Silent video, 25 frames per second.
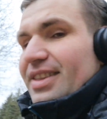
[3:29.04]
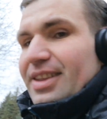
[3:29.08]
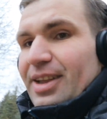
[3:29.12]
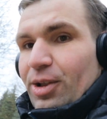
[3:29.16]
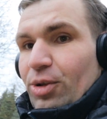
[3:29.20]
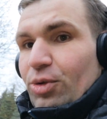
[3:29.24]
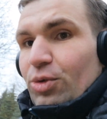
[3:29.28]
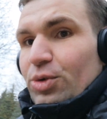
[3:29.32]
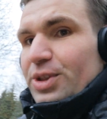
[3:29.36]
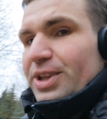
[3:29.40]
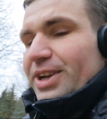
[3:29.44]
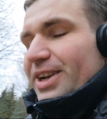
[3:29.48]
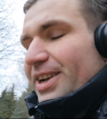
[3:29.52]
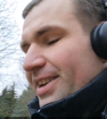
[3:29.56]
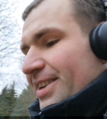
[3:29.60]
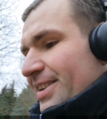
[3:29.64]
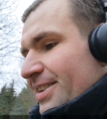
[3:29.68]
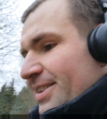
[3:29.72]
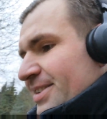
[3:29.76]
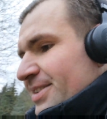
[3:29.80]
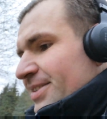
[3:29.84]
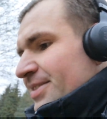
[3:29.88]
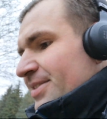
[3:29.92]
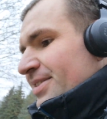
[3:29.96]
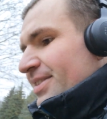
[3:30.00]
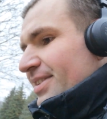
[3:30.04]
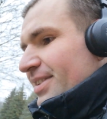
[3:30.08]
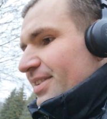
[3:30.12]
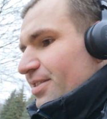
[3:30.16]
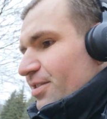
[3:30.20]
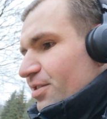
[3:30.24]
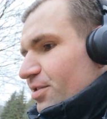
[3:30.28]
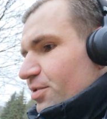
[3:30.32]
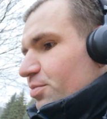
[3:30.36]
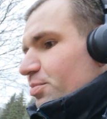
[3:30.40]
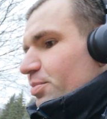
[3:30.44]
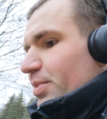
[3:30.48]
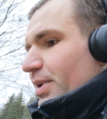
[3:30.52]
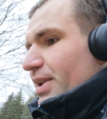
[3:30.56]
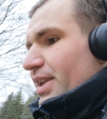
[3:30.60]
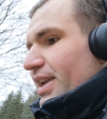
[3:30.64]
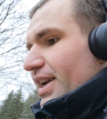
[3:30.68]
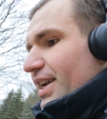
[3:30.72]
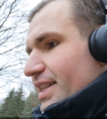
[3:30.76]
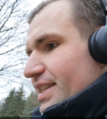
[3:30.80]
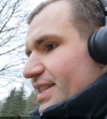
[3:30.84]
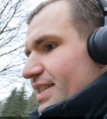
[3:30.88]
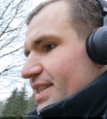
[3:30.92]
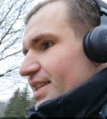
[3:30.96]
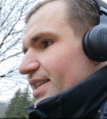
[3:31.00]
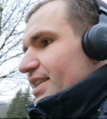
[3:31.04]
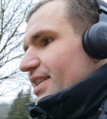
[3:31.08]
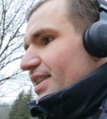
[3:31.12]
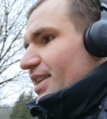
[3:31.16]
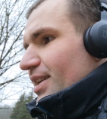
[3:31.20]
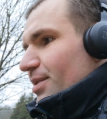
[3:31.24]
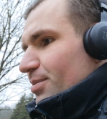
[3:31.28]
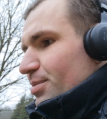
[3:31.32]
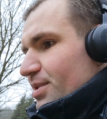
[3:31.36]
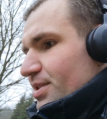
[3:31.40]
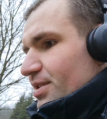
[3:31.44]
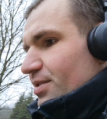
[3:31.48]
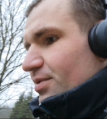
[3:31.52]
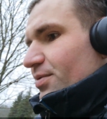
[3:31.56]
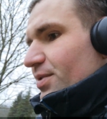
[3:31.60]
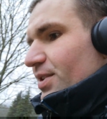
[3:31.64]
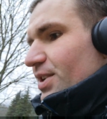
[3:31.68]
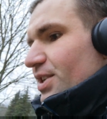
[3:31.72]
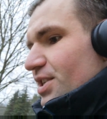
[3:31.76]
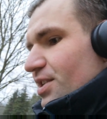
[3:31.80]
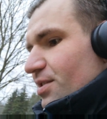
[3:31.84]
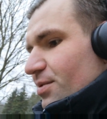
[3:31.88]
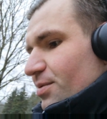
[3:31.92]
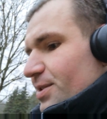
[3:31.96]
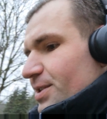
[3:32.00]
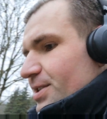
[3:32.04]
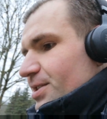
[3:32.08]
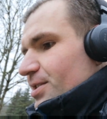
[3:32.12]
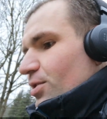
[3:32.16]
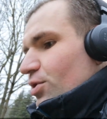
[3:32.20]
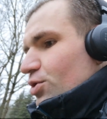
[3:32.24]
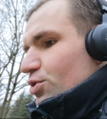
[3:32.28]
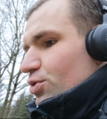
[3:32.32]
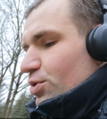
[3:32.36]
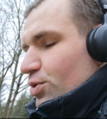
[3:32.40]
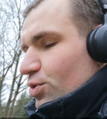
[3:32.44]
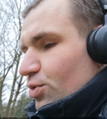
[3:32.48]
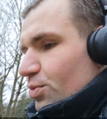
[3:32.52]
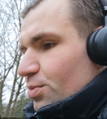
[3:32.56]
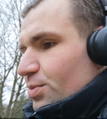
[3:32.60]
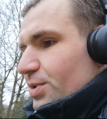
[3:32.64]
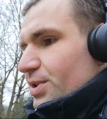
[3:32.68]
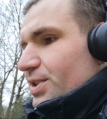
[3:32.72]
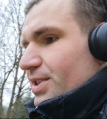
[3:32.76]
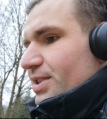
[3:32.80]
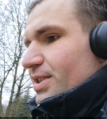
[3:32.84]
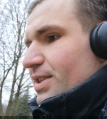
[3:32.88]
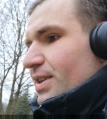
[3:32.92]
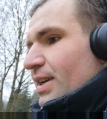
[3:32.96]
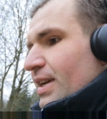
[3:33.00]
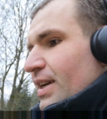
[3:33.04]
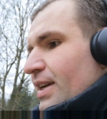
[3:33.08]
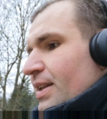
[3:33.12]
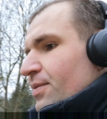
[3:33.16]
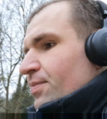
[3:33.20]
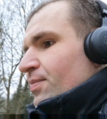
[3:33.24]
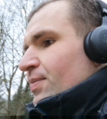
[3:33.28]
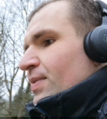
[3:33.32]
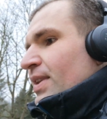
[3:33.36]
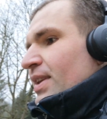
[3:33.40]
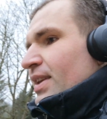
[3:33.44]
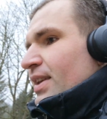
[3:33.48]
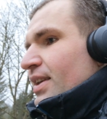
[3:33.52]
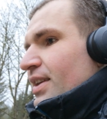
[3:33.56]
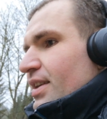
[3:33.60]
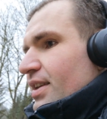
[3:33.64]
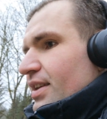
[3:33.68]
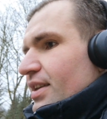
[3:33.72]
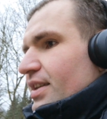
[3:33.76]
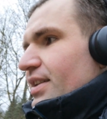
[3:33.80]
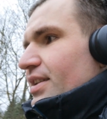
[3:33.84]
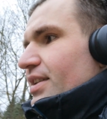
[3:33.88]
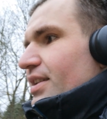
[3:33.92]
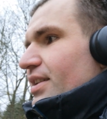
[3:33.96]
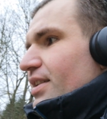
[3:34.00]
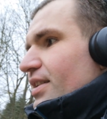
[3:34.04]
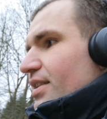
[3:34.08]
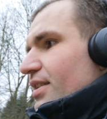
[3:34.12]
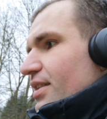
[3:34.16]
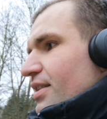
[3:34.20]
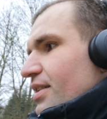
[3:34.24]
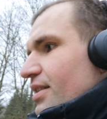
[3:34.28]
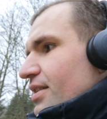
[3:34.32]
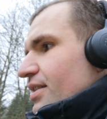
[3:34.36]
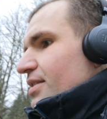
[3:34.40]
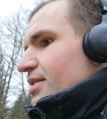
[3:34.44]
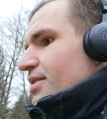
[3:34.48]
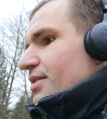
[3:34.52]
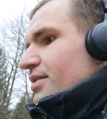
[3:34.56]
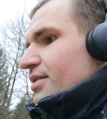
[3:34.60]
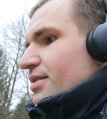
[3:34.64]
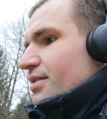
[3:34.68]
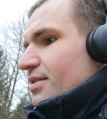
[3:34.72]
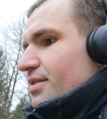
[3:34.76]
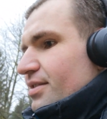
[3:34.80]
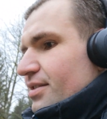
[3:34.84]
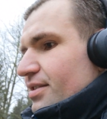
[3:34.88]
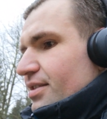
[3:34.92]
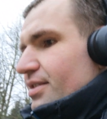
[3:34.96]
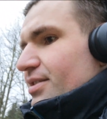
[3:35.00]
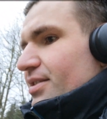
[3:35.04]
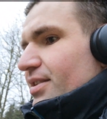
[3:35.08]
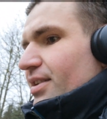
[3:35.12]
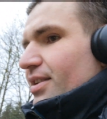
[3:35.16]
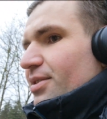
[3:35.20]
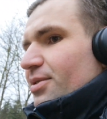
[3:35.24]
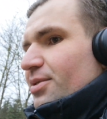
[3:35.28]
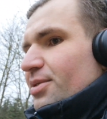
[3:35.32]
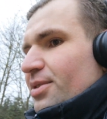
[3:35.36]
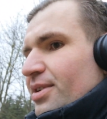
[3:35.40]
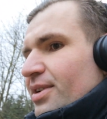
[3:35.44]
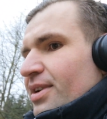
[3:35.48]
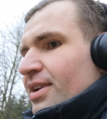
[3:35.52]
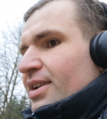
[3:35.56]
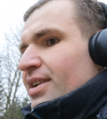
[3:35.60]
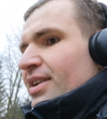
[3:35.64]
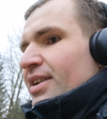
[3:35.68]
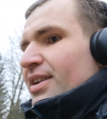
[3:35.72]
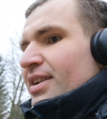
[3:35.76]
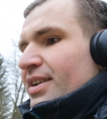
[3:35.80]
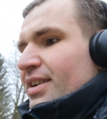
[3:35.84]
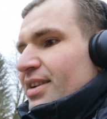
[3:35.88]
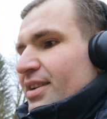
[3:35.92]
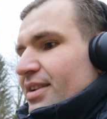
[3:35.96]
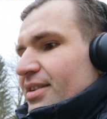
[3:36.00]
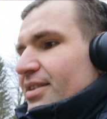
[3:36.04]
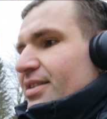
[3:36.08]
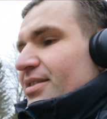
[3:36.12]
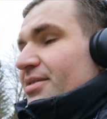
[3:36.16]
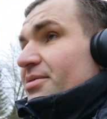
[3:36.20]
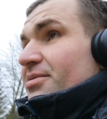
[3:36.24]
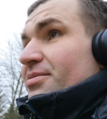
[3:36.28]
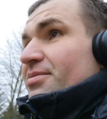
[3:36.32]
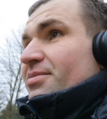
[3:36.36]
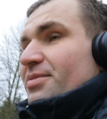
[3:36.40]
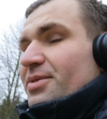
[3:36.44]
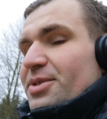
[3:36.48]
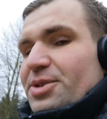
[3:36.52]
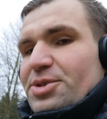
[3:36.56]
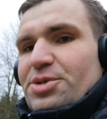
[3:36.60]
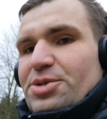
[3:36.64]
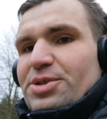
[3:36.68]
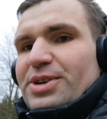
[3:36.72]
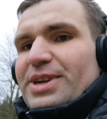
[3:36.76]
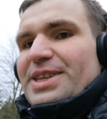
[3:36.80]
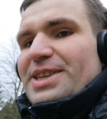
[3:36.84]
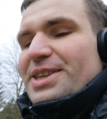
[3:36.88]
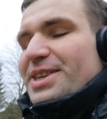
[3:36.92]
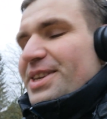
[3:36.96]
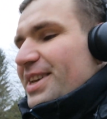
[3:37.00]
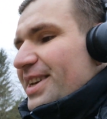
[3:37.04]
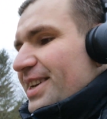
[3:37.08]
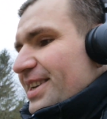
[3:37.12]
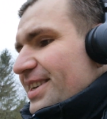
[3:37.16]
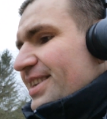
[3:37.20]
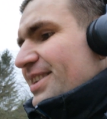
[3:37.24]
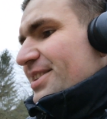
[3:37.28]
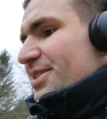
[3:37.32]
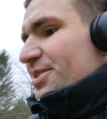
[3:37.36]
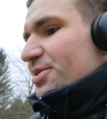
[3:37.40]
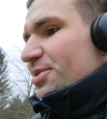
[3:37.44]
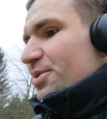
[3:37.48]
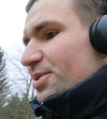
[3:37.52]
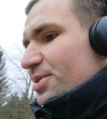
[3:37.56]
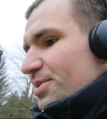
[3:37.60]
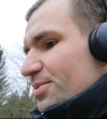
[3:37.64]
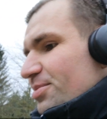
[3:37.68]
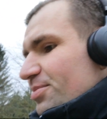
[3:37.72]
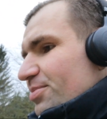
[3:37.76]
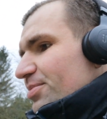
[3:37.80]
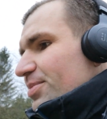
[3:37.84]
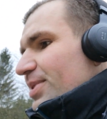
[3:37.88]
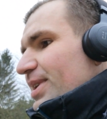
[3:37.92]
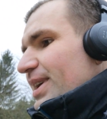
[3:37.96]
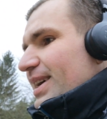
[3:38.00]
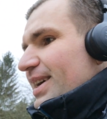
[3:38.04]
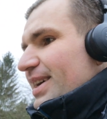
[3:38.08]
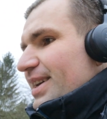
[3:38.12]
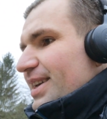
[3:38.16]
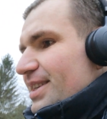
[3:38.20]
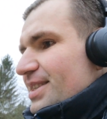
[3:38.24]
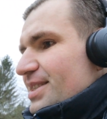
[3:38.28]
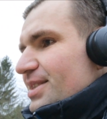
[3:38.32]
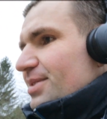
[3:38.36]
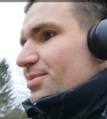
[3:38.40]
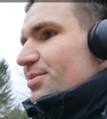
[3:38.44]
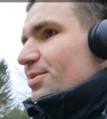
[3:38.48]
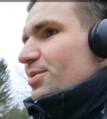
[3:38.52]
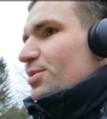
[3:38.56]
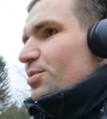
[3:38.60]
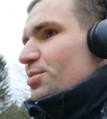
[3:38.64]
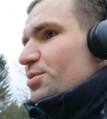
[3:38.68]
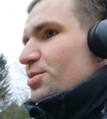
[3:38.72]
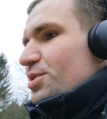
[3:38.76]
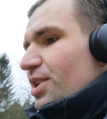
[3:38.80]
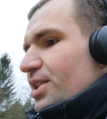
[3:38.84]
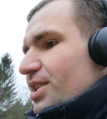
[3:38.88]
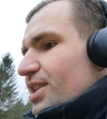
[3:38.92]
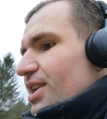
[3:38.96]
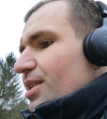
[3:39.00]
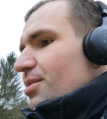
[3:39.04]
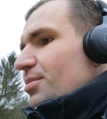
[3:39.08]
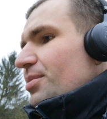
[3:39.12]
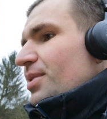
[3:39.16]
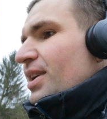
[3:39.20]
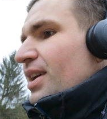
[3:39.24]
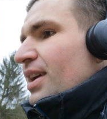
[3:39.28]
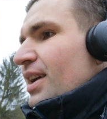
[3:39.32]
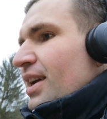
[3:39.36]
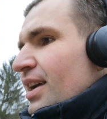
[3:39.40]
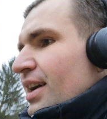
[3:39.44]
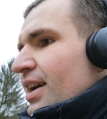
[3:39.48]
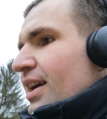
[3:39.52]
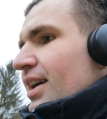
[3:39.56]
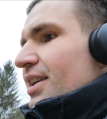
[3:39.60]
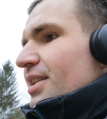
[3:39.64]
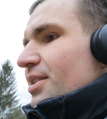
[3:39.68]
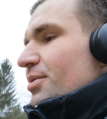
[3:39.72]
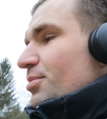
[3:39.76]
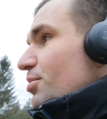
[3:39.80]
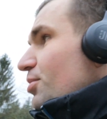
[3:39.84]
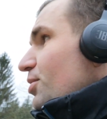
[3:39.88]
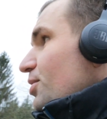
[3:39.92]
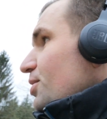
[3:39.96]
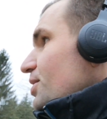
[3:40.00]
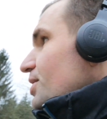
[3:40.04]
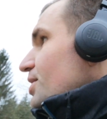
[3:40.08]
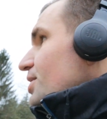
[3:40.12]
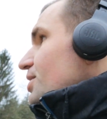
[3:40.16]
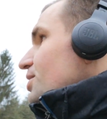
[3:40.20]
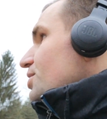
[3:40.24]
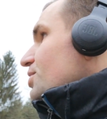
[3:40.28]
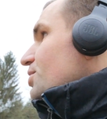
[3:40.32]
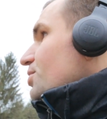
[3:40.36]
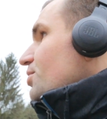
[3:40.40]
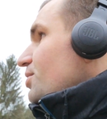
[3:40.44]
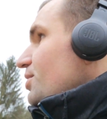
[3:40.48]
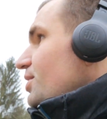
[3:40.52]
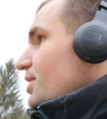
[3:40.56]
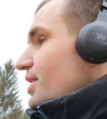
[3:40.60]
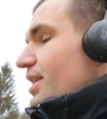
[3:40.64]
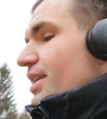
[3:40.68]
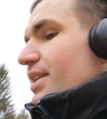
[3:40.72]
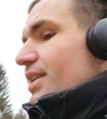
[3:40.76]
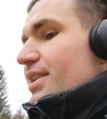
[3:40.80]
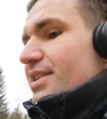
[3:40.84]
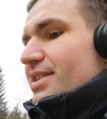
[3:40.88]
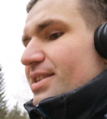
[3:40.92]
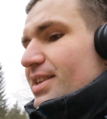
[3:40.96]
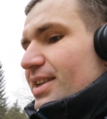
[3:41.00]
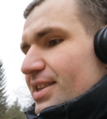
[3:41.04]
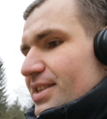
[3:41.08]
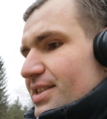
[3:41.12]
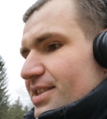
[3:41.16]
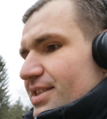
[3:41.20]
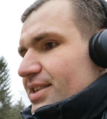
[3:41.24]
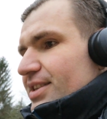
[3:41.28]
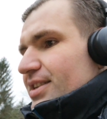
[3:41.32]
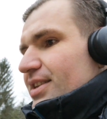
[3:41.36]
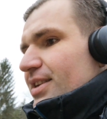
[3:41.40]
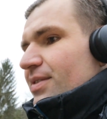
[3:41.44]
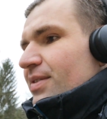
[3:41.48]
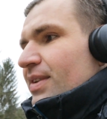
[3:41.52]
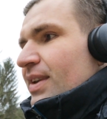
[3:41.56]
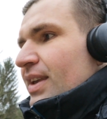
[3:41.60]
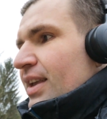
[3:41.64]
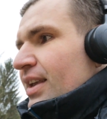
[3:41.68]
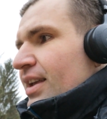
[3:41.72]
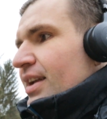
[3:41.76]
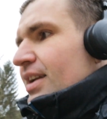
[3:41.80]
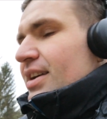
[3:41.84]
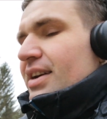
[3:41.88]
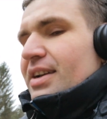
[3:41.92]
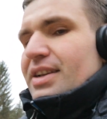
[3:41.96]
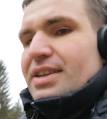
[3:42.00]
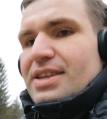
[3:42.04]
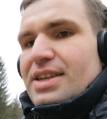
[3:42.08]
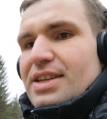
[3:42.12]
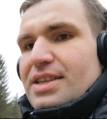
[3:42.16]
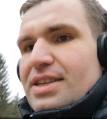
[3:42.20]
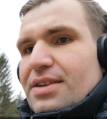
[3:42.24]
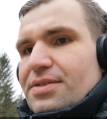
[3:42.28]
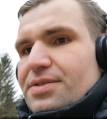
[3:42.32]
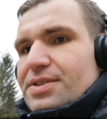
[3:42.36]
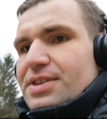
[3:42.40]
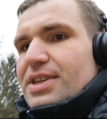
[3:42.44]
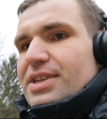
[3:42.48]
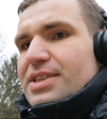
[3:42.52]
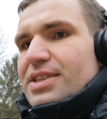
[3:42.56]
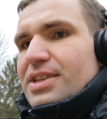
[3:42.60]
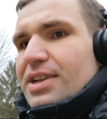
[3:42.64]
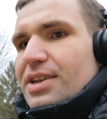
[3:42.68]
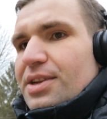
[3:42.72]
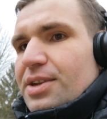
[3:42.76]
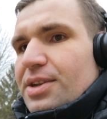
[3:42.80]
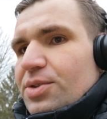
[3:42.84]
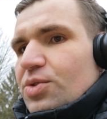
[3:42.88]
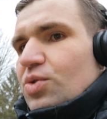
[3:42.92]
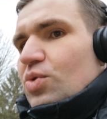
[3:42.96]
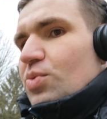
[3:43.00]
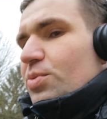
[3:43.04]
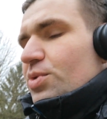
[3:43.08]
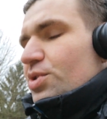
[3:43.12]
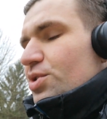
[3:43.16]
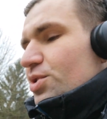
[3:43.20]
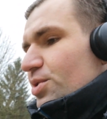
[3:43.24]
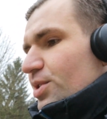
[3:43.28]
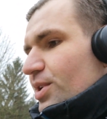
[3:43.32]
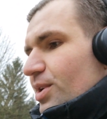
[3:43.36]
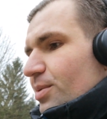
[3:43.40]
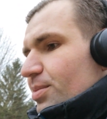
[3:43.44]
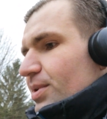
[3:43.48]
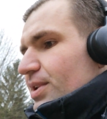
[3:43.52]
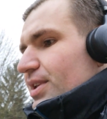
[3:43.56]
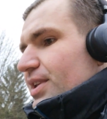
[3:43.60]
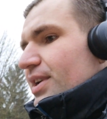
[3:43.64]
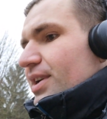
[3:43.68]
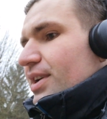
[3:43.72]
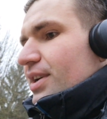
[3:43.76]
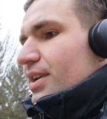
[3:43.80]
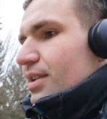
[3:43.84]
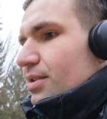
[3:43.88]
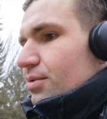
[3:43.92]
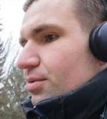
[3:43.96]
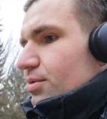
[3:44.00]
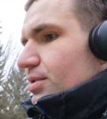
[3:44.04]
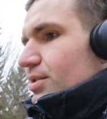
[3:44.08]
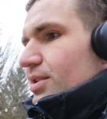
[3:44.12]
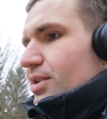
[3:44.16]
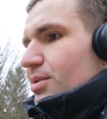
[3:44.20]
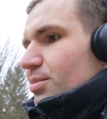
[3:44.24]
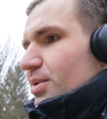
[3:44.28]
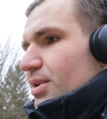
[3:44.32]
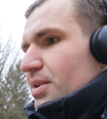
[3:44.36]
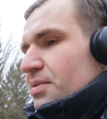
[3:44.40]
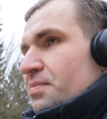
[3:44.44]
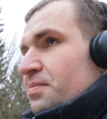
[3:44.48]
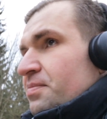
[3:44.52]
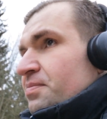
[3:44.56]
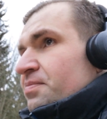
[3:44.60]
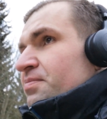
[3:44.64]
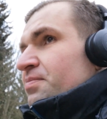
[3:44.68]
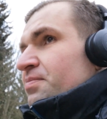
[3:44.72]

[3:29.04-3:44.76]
народа в понятии немцев. Вежливость, дружелюбность и, не знаю, еще какие. Но ну вот по этим двум чертам они поняли, что я из России. Как я сказал, все остальные думают, что я приехал вот либо...